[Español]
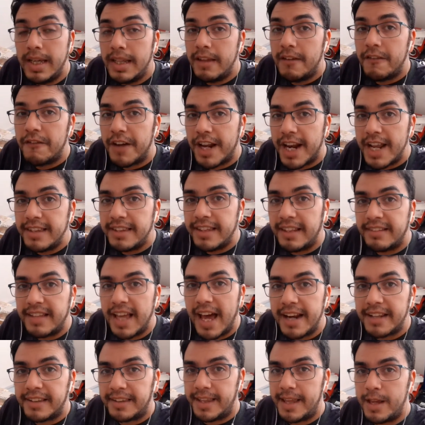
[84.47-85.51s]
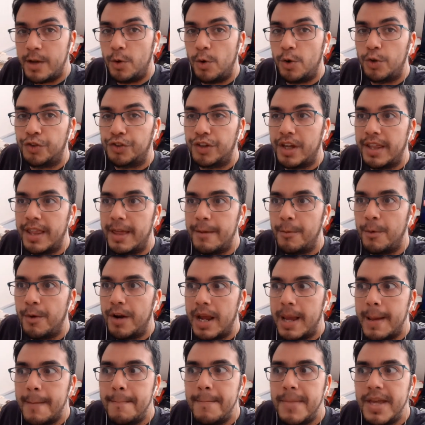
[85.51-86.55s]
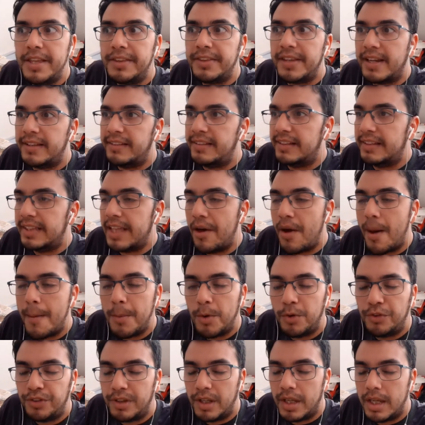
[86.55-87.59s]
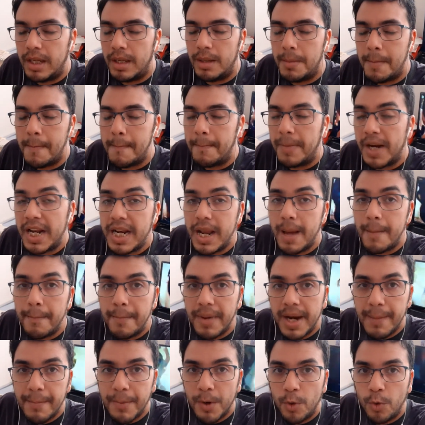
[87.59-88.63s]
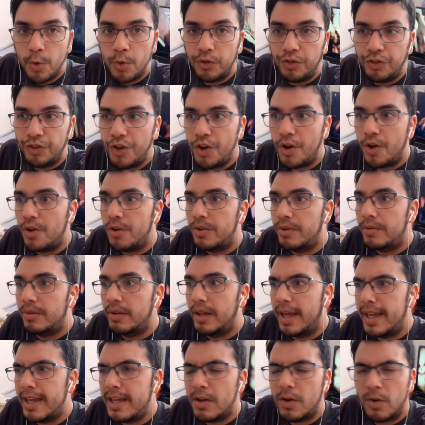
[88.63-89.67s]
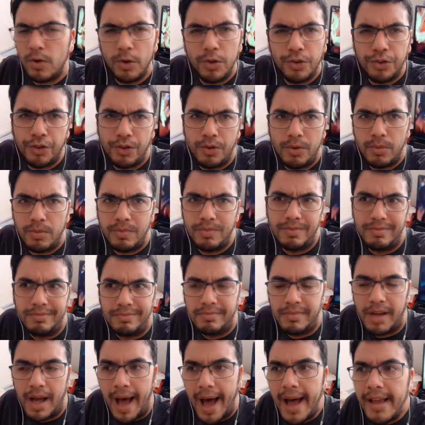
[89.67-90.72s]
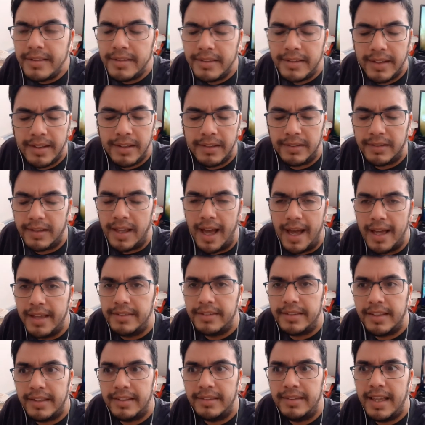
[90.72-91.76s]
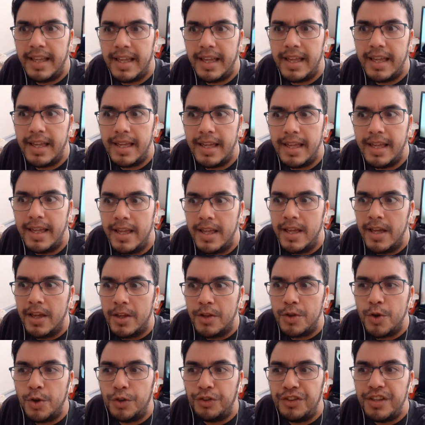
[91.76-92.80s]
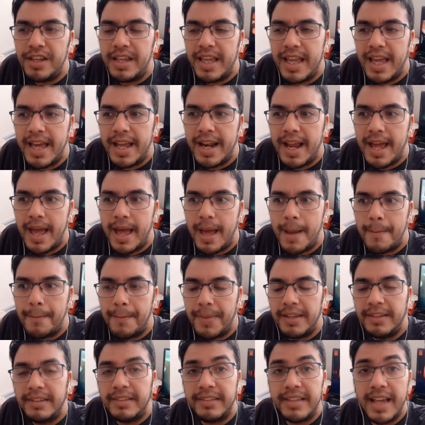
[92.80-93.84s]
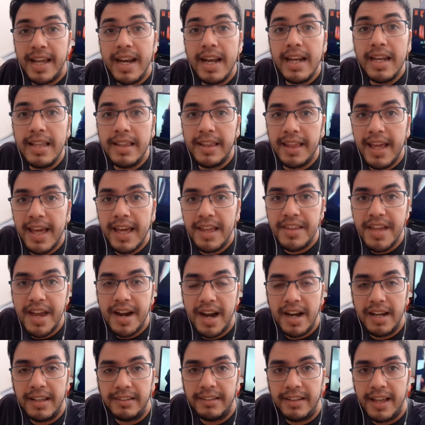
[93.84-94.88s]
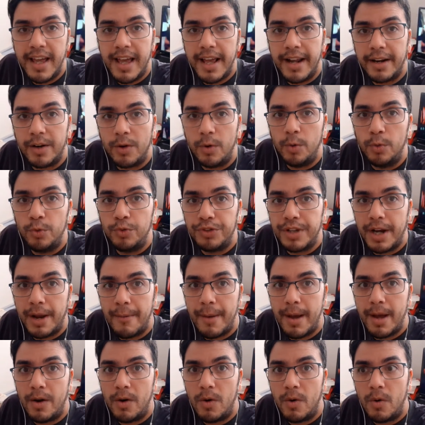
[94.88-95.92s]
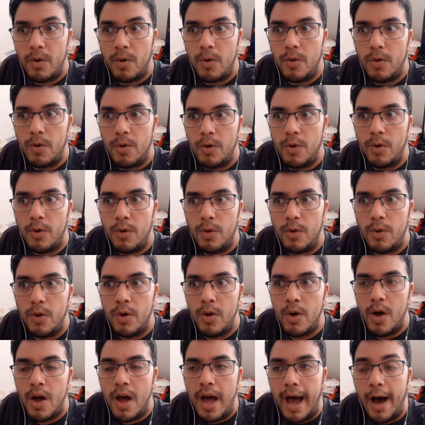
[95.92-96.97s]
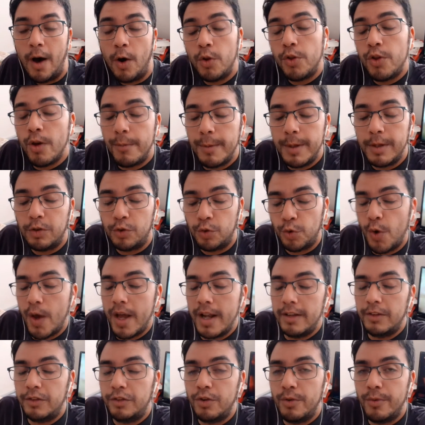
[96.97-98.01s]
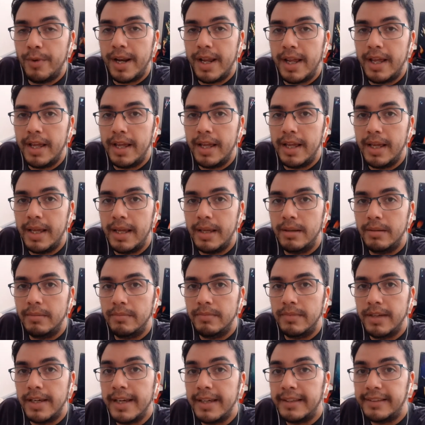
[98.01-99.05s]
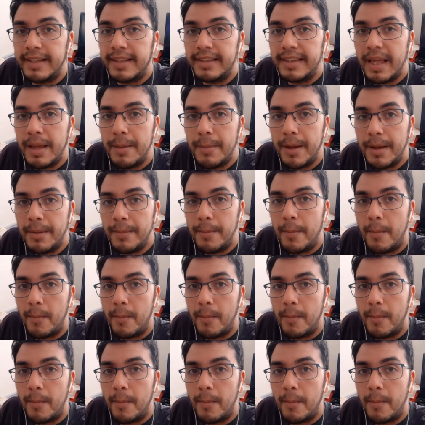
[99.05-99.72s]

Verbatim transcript: y diferentes artículos que devoré mientras estábamos en plena preproducción e incluso antes, antes de yo siquiera pensar en la idea de realizar un trabajo audiovisual sobre este tema,